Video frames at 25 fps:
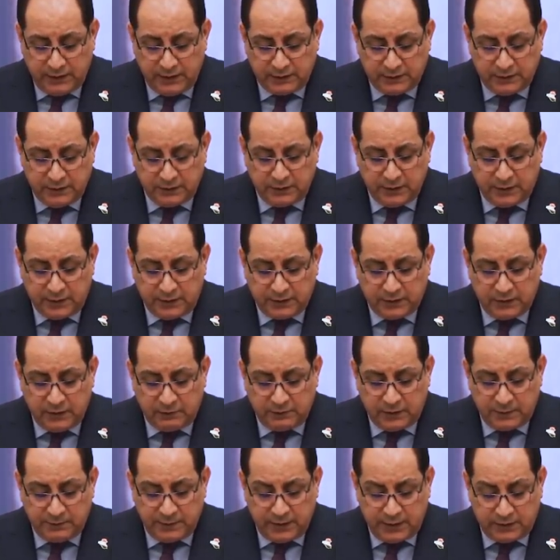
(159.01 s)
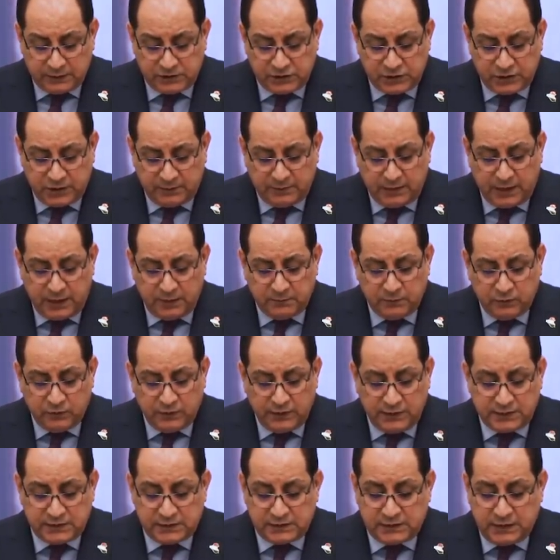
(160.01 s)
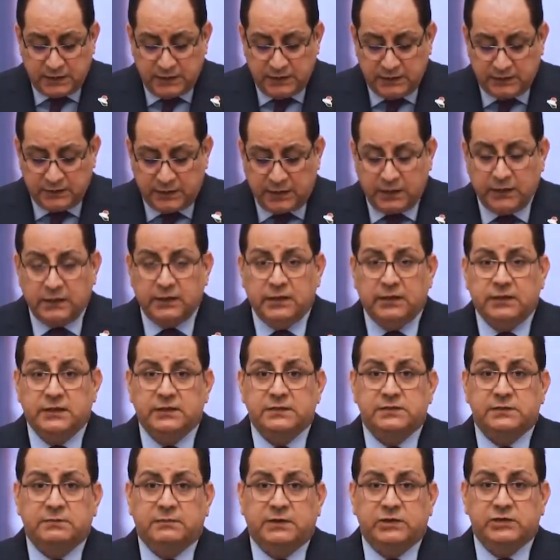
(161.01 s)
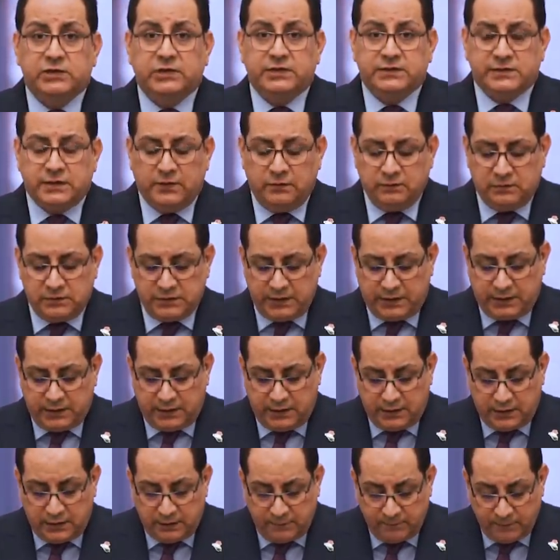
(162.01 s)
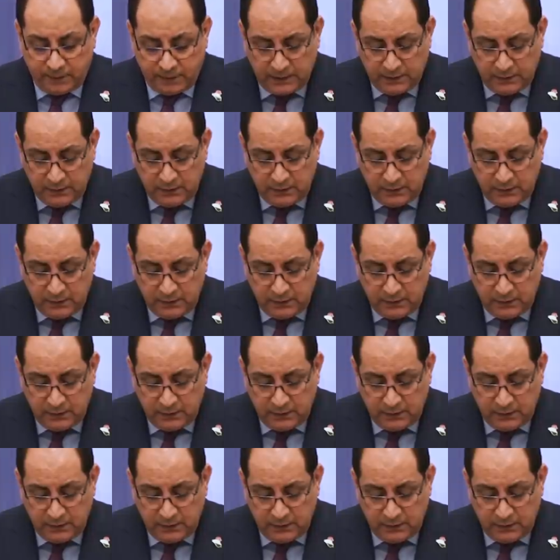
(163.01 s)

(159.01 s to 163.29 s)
التي تقدم بها الشباب الى السيد رئيس مجلس الوزراء